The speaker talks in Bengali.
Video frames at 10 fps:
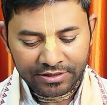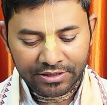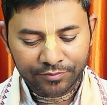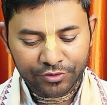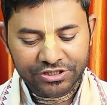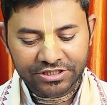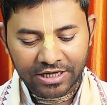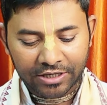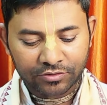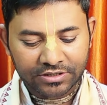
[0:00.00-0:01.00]
দেবর্ষি
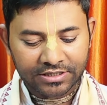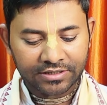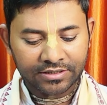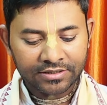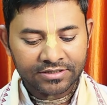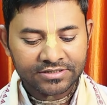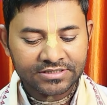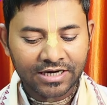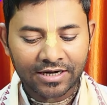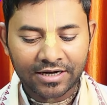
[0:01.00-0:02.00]
নারদকে
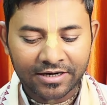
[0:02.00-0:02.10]
যা